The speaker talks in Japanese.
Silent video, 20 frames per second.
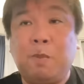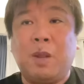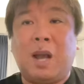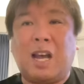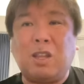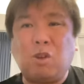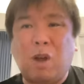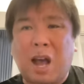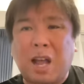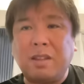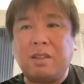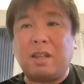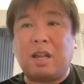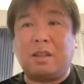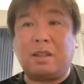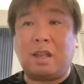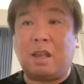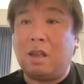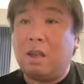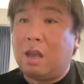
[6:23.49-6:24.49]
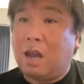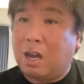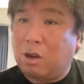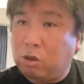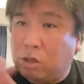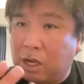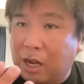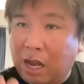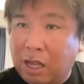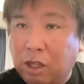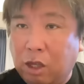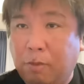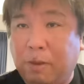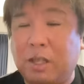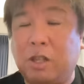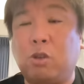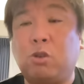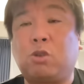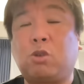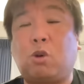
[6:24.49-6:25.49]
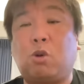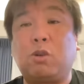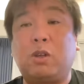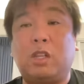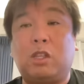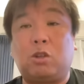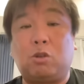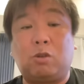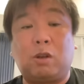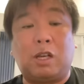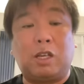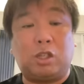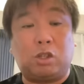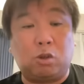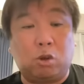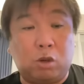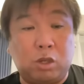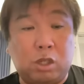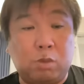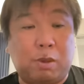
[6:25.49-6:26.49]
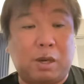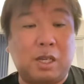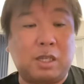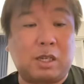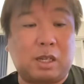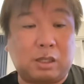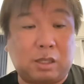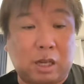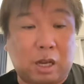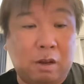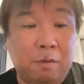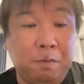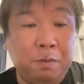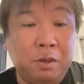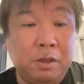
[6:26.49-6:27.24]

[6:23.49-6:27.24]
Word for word: あの判断ね、あのセカンドまでの走塁っていうのは非常に素晴らしかった。